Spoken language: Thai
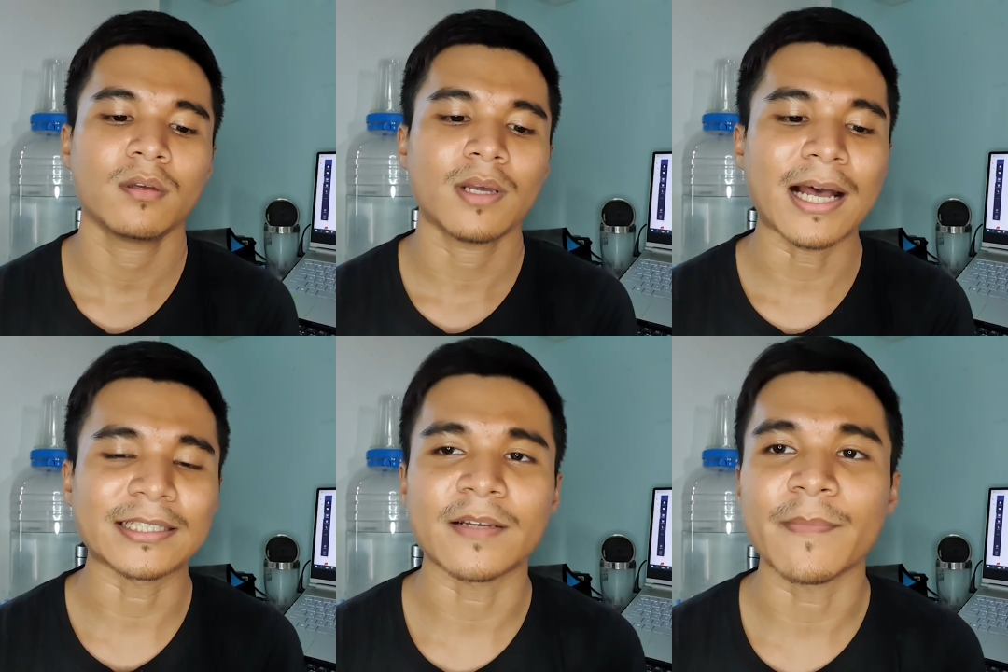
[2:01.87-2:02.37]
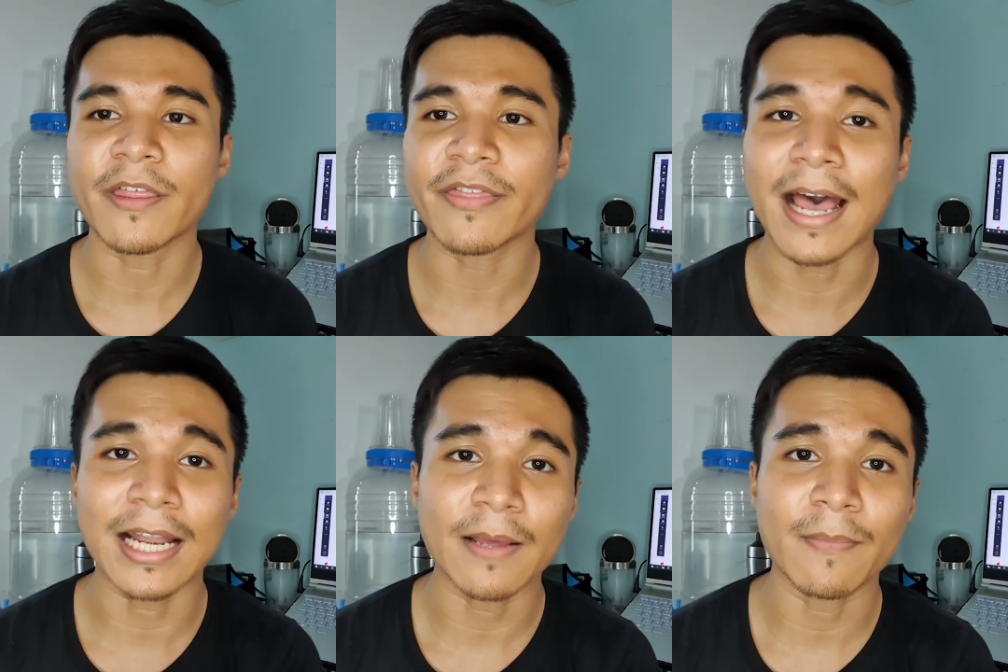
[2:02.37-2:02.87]
อาจจะมีสา
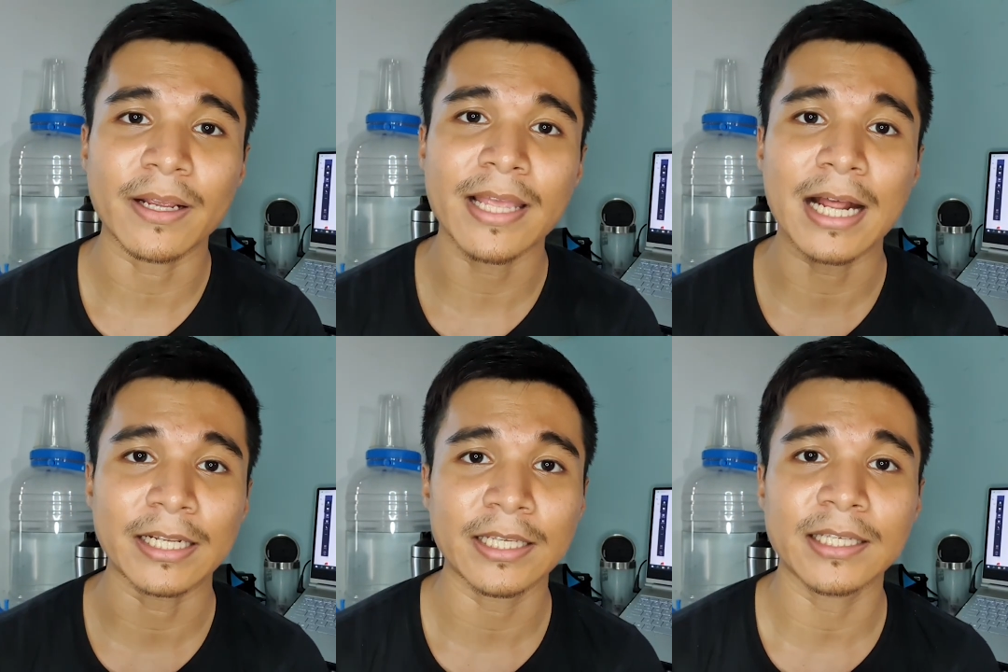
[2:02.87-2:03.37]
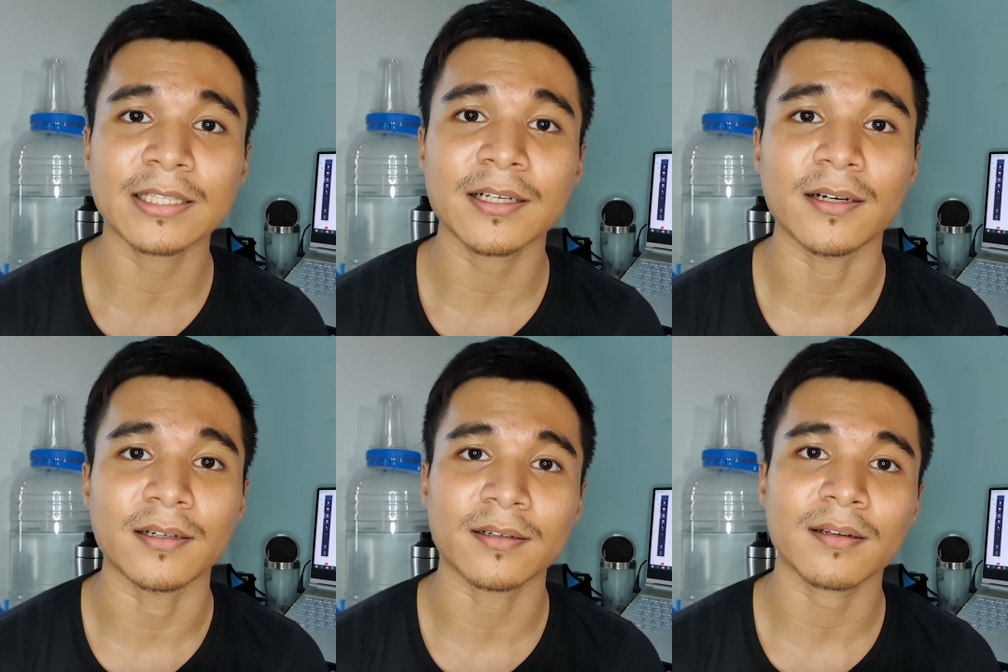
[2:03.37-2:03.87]
รอะไรบางอย่างที่
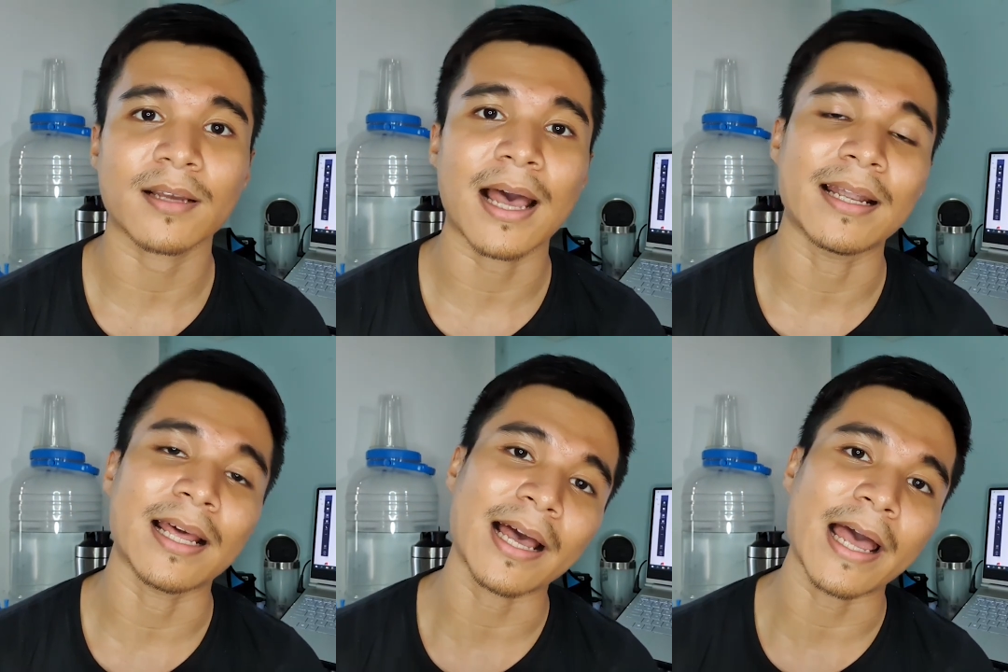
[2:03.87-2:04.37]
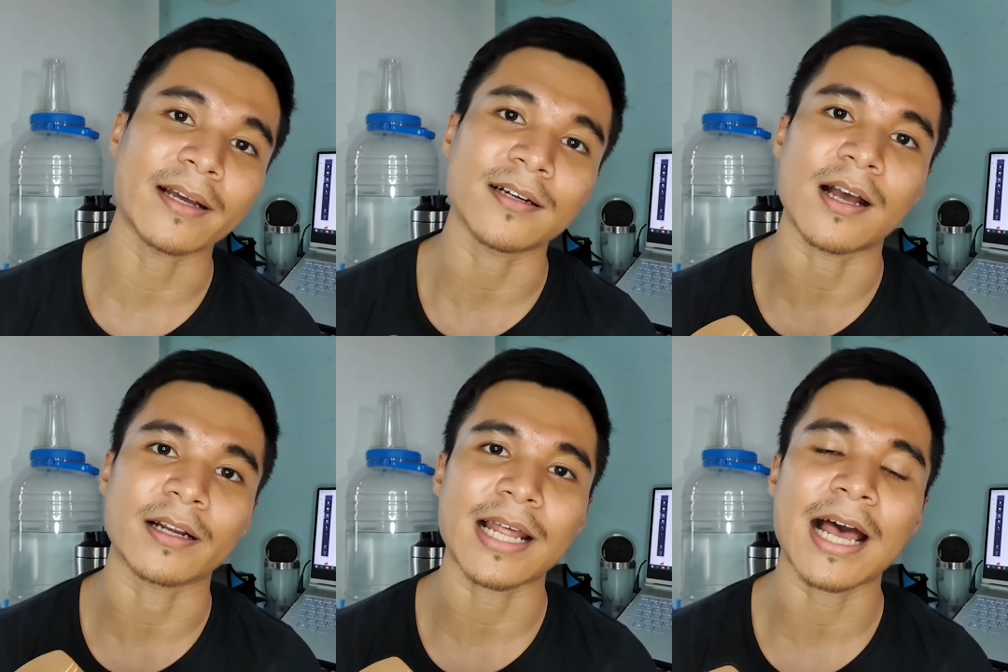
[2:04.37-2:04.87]
เกิดการระคายเคื
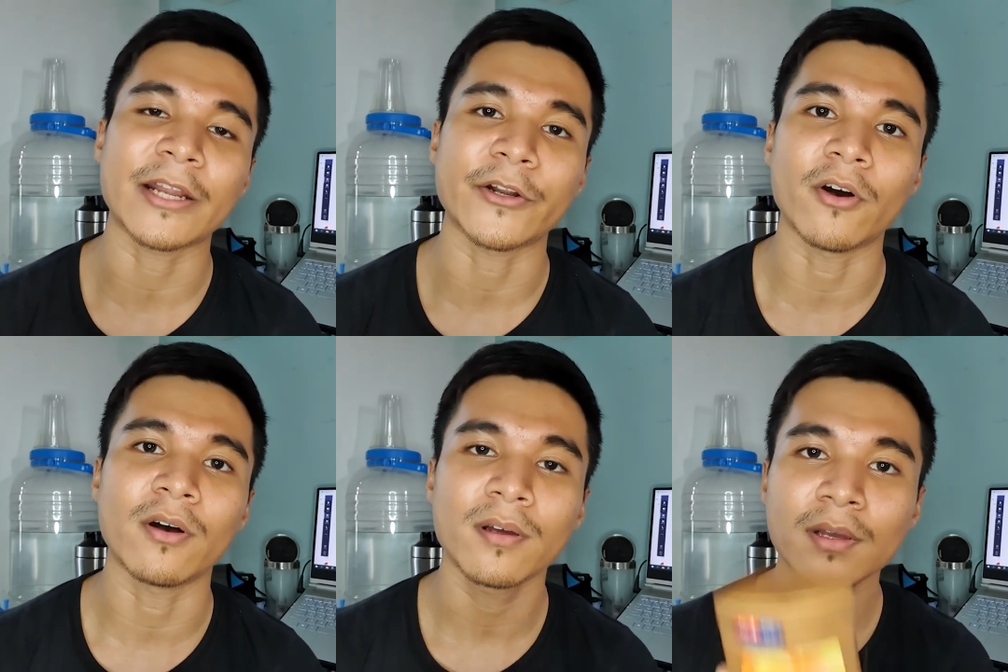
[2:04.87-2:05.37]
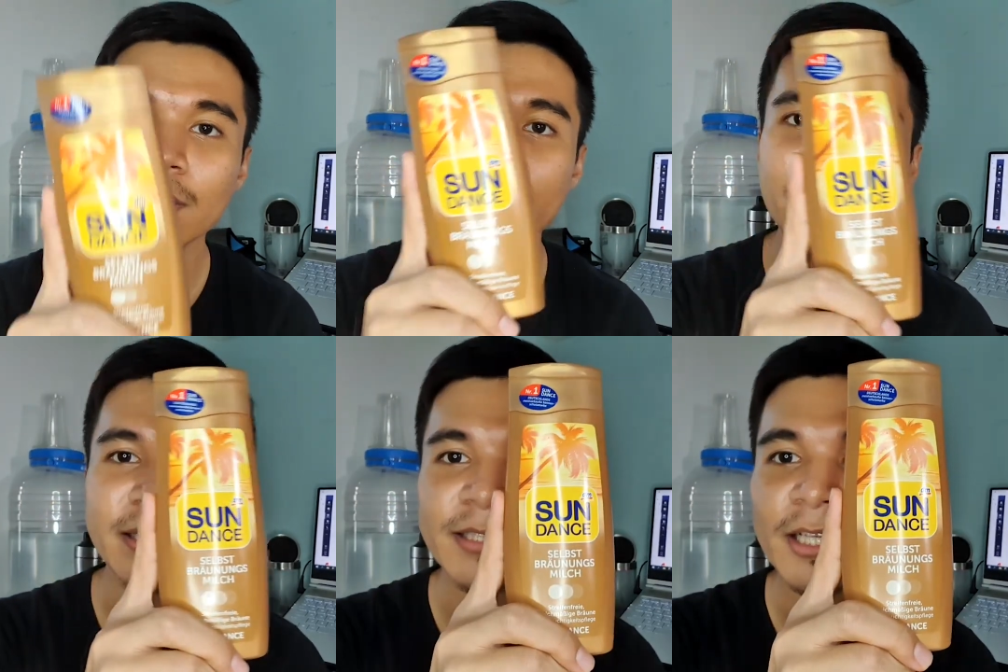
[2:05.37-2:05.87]
องได้เนาะอ
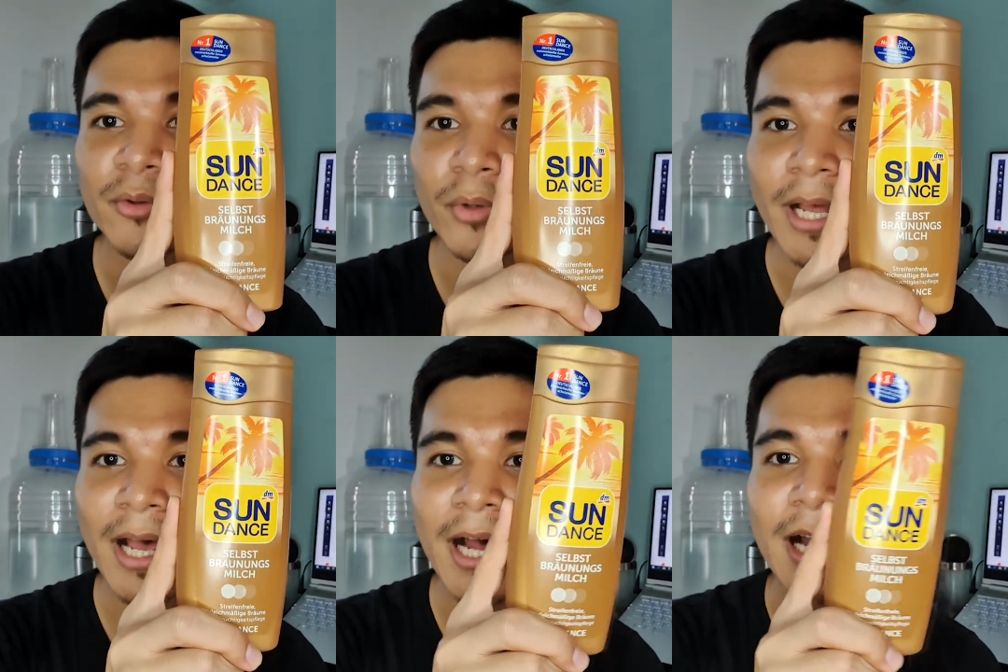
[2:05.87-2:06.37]
ย่างเช่นตัวเนี้ย